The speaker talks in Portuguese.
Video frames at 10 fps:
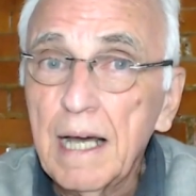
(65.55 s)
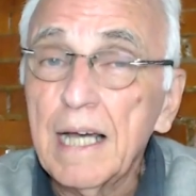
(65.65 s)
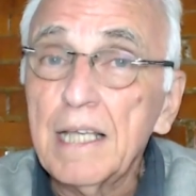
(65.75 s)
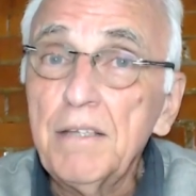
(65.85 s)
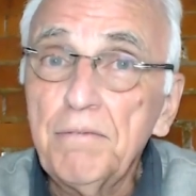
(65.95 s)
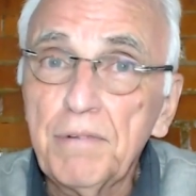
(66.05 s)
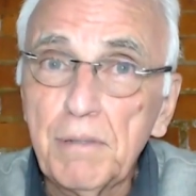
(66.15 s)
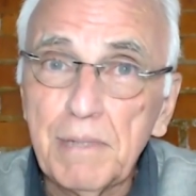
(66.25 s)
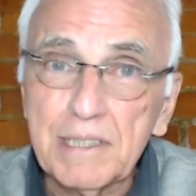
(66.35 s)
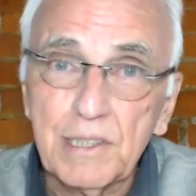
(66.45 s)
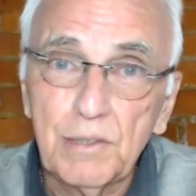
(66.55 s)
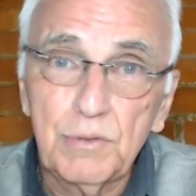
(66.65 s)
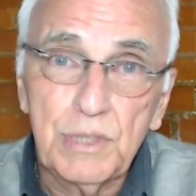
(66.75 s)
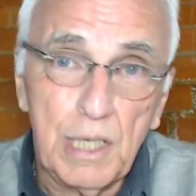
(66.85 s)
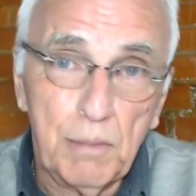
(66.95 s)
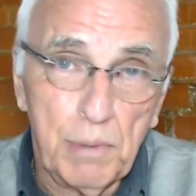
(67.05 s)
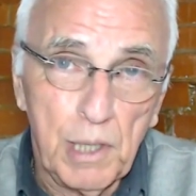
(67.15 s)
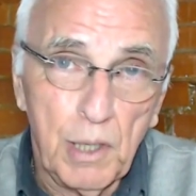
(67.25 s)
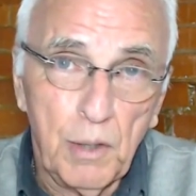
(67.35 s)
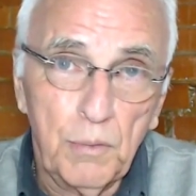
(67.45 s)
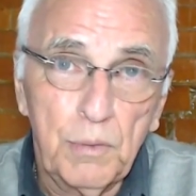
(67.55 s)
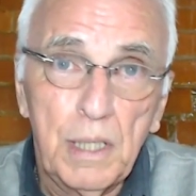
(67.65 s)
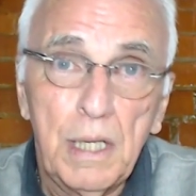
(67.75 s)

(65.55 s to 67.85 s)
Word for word: a inflamação cerebral